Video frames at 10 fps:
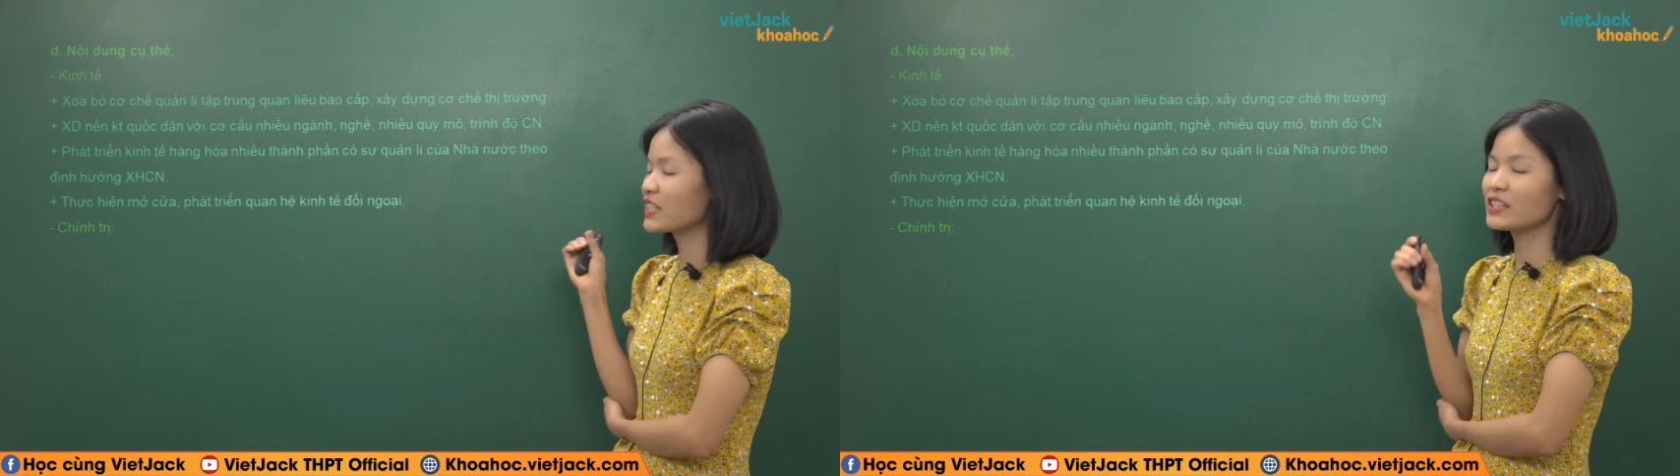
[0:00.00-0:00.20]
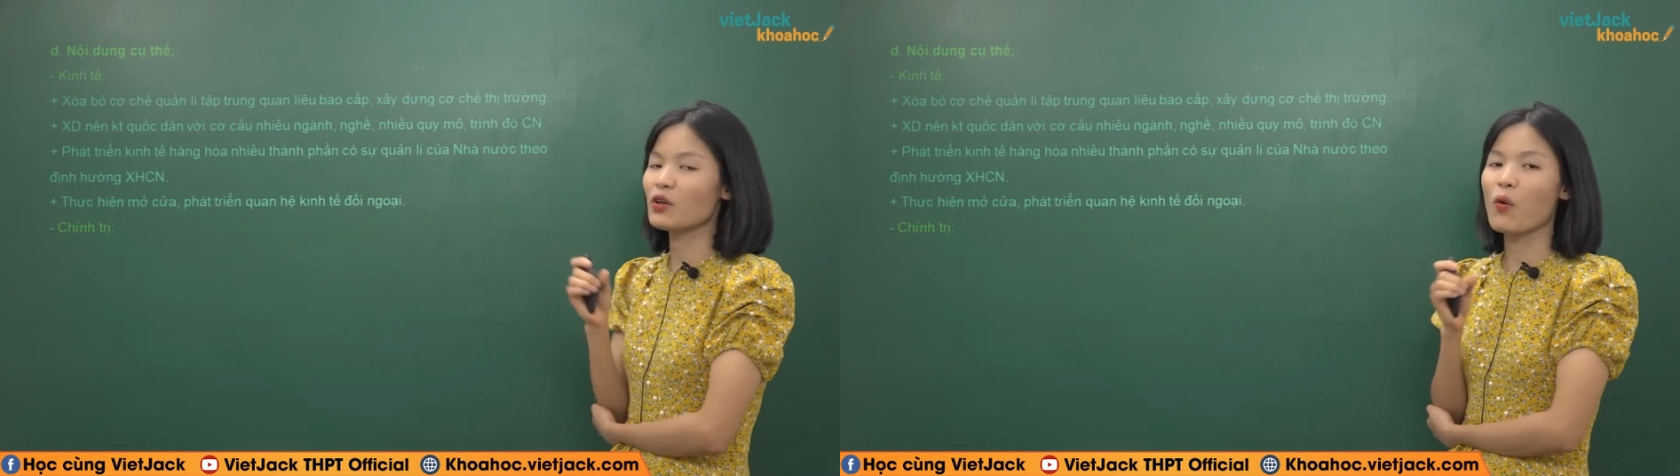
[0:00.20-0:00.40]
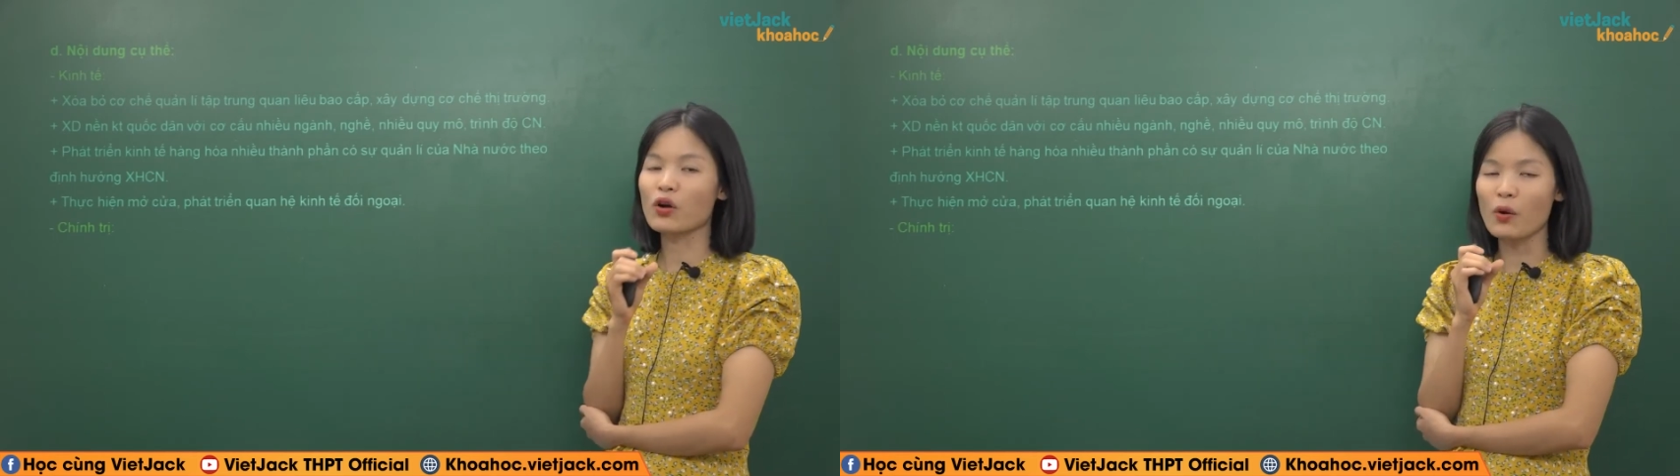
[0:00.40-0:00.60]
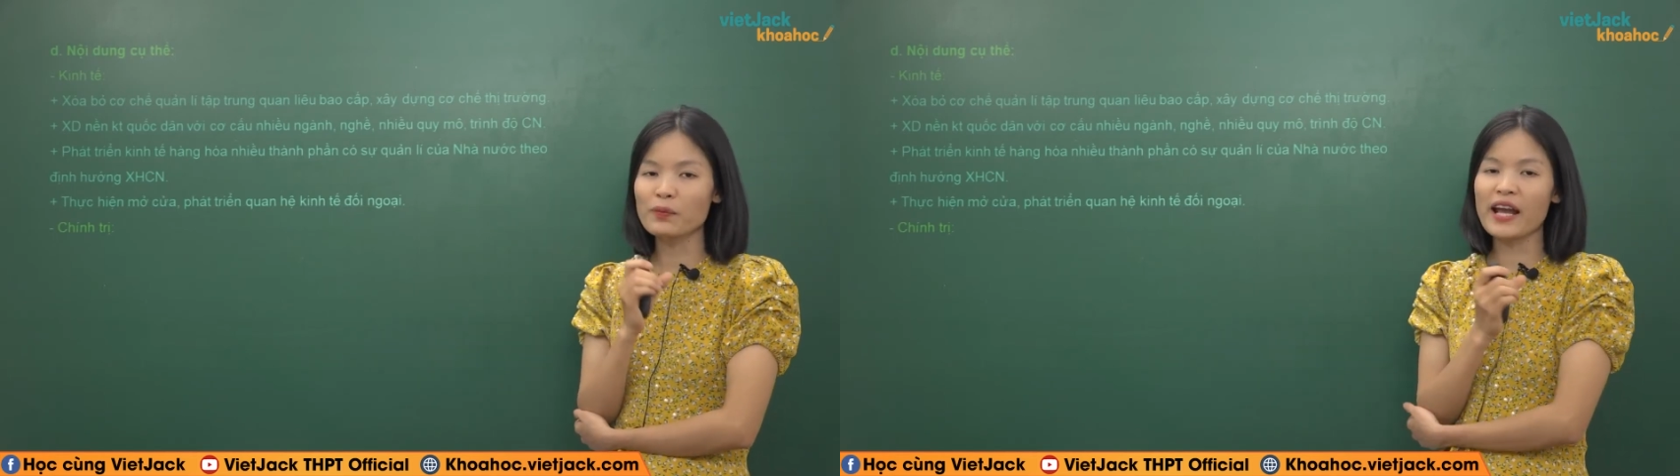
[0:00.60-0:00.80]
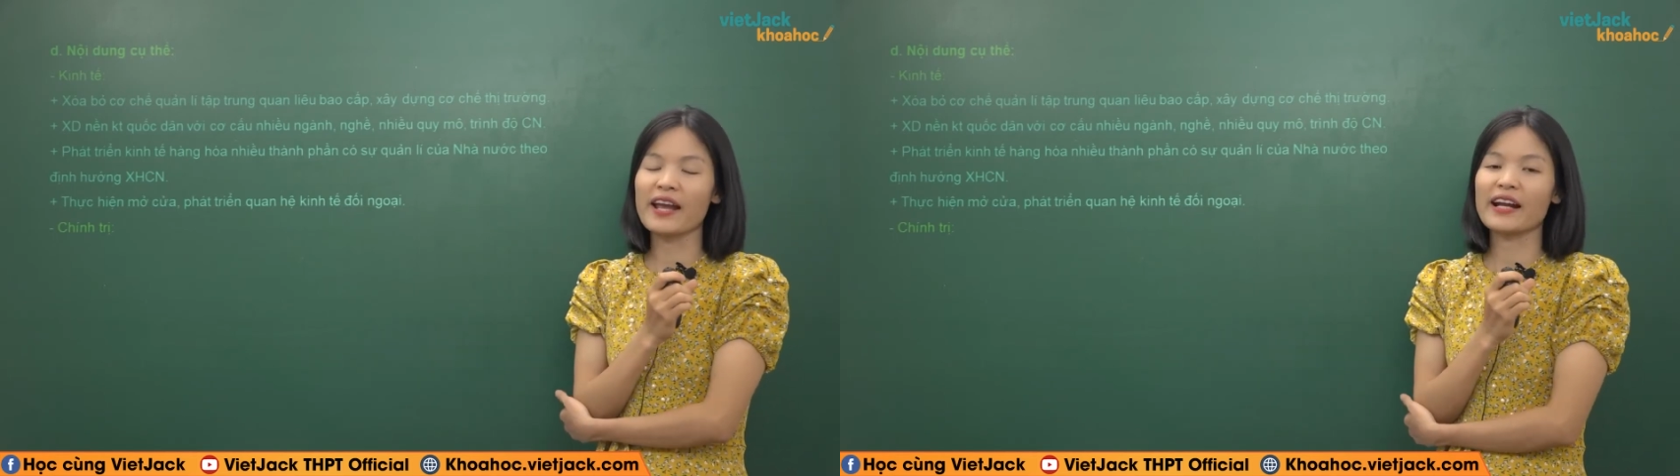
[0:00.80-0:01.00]
trình độ
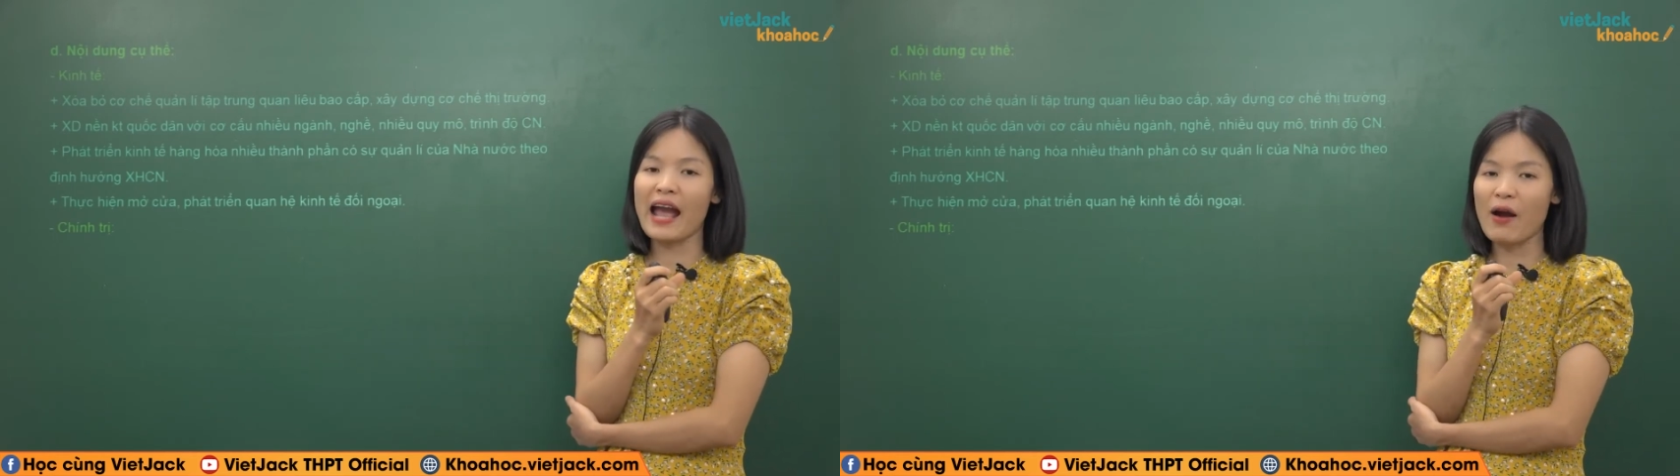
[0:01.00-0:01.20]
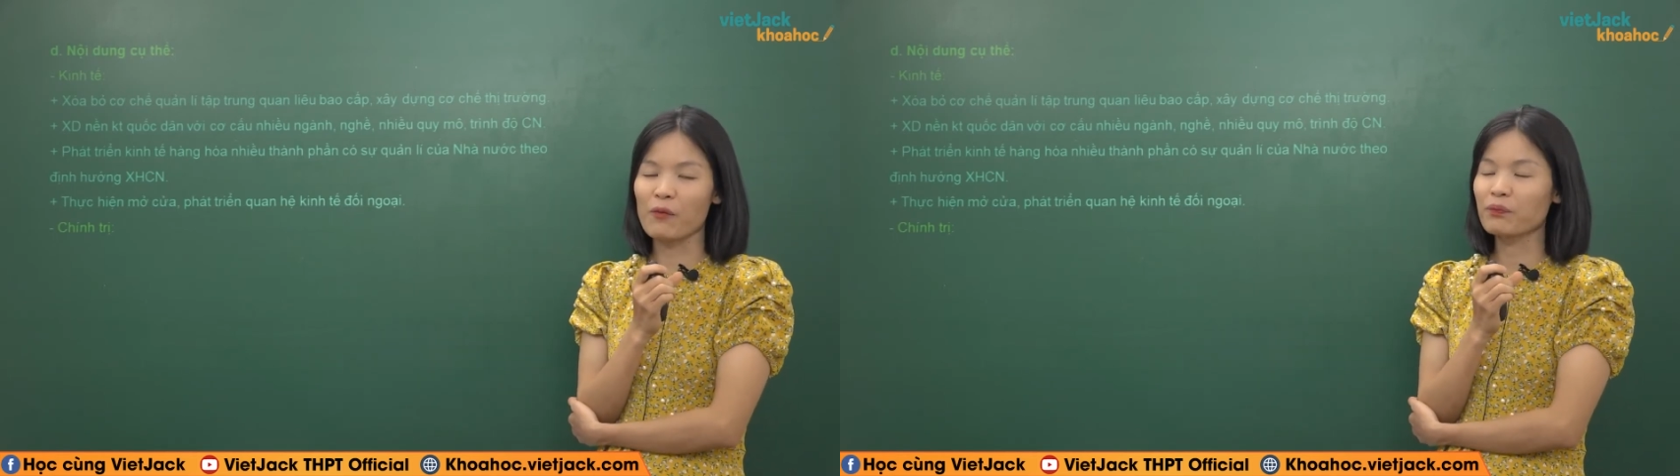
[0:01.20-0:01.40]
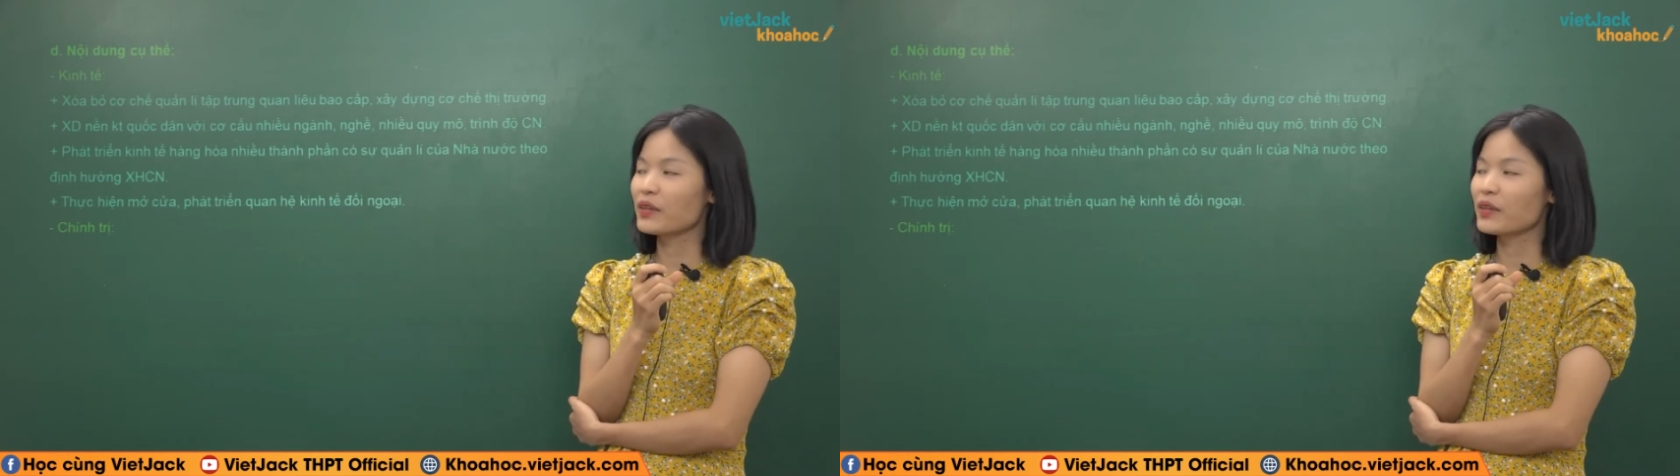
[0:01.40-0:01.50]
công nghệ cao.